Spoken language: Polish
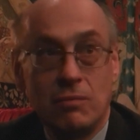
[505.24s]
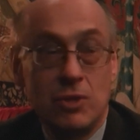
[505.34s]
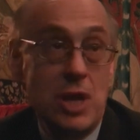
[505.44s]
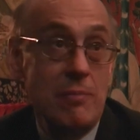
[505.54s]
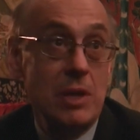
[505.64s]

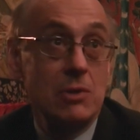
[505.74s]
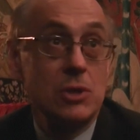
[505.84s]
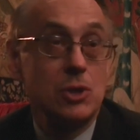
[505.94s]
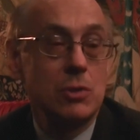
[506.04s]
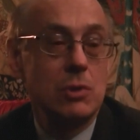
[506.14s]
widziałem jako
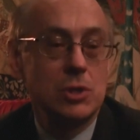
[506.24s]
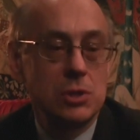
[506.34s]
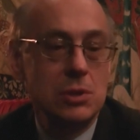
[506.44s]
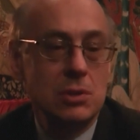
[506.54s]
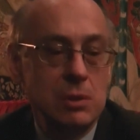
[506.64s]
zresztą
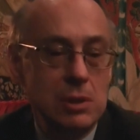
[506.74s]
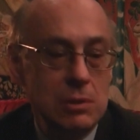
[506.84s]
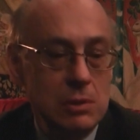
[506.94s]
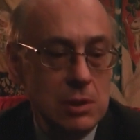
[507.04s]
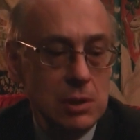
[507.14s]
też, nie,
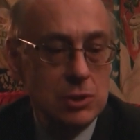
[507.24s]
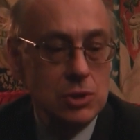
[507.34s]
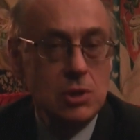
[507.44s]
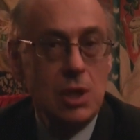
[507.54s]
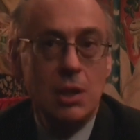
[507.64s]

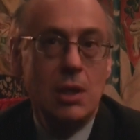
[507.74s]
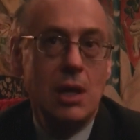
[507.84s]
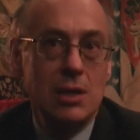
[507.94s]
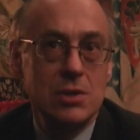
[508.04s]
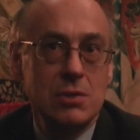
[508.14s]
znaczy nie
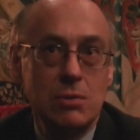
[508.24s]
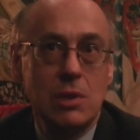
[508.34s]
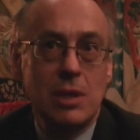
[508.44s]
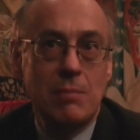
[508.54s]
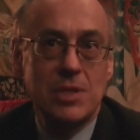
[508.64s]

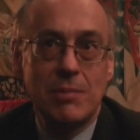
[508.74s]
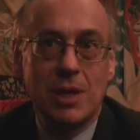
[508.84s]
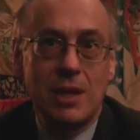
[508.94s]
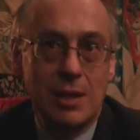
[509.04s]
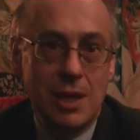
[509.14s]
idealizuję, napisałem
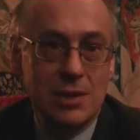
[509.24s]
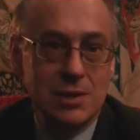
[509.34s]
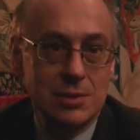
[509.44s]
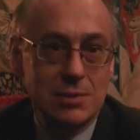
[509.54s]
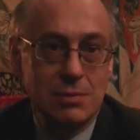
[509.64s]
taki
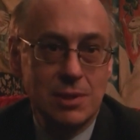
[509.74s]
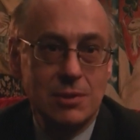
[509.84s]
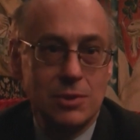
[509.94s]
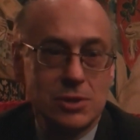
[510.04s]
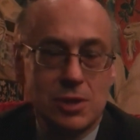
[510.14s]
tekst
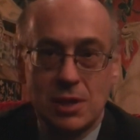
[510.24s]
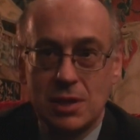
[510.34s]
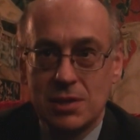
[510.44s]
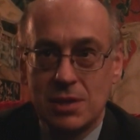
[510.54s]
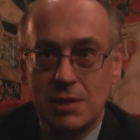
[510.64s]
wtedy
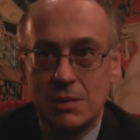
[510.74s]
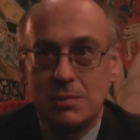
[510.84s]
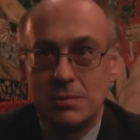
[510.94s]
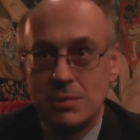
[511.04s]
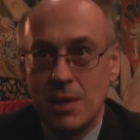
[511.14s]
14,
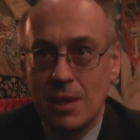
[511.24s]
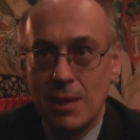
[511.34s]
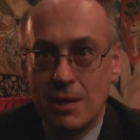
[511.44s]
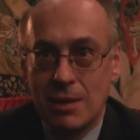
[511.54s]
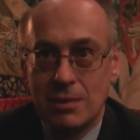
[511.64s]

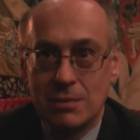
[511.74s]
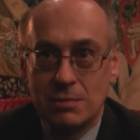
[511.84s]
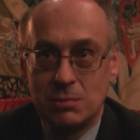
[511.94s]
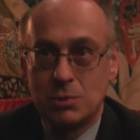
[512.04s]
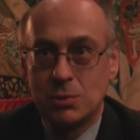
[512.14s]

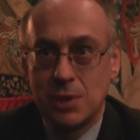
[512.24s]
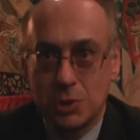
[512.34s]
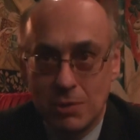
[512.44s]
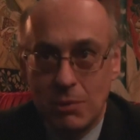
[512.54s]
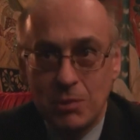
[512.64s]
już
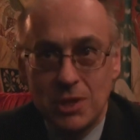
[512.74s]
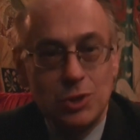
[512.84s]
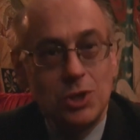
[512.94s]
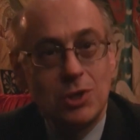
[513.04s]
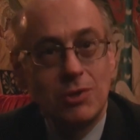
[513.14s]
zacząłem go
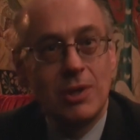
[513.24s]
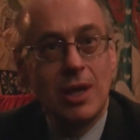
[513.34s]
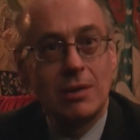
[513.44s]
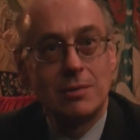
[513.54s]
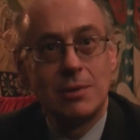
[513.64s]
pisać 10,
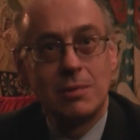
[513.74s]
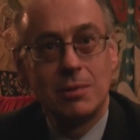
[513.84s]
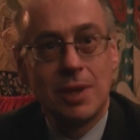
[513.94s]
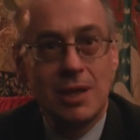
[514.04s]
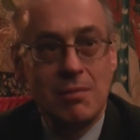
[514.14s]
który
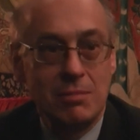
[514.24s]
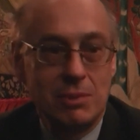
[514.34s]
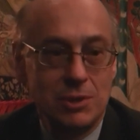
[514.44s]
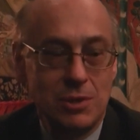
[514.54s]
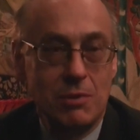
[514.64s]
był takim
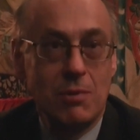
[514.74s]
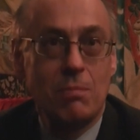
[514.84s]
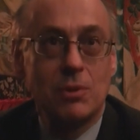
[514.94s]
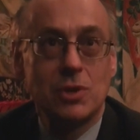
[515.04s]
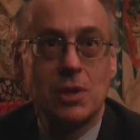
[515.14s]
właśnie moim
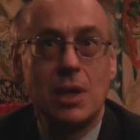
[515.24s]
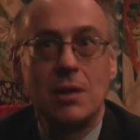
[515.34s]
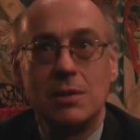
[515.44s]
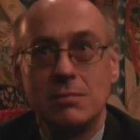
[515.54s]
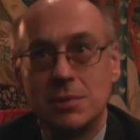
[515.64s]

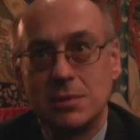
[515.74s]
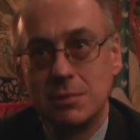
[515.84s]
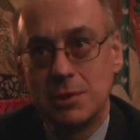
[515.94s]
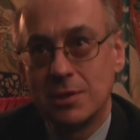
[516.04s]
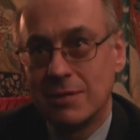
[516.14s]
pożegnaniem, z nim
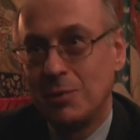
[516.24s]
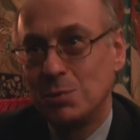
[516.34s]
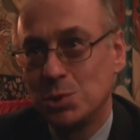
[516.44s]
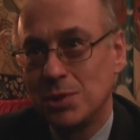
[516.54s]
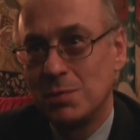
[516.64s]
się nazywał
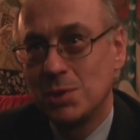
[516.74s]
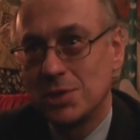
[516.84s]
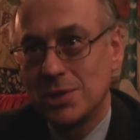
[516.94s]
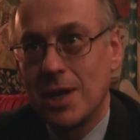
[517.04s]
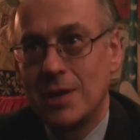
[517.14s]
Już nie
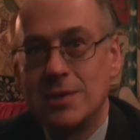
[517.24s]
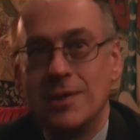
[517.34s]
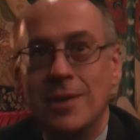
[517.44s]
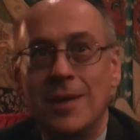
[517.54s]
przeszkadza,